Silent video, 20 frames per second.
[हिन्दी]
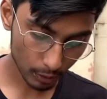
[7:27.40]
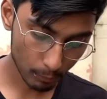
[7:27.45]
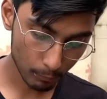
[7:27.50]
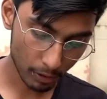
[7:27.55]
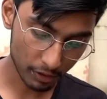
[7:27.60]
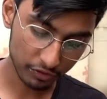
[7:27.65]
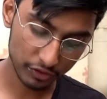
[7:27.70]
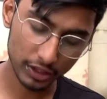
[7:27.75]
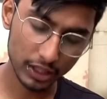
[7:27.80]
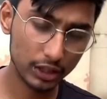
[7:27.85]
और
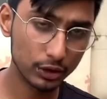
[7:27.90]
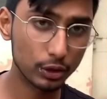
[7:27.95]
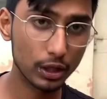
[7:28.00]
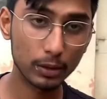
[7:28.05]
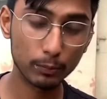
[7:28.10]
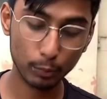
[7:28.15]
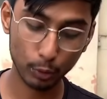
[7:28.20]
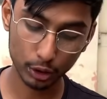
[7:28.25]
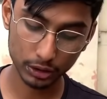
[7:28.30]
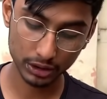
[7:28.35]
फीलिंग्स यार
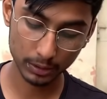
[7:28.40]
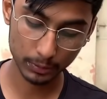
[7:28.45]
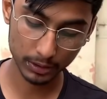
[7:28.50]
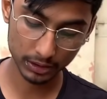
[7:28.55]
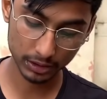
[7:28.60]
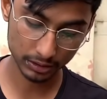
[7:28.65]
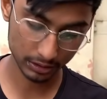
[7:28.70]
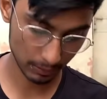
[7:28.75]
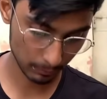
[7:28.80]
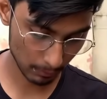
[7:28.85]
बहुत
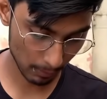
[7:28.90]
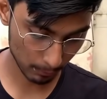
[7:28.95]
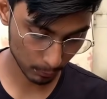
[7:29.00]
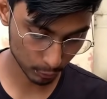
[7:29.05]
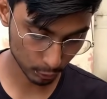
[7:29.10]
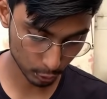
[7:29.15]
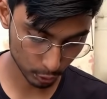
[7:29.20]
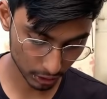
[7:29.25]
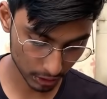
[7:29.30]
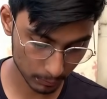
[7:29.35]
ज़बरदस्त अभी मैं आपको
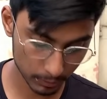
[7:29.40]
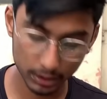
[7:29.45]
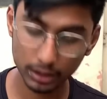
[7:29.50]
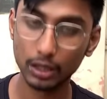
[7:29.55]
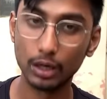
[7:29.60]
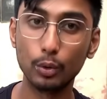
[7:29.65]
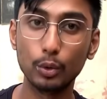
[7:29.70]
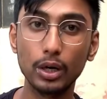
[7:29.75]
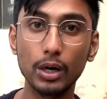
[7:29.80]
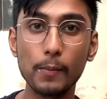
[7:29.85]
तोड़ के भी
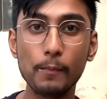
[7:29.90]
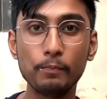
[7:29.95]
दिखाऊंगा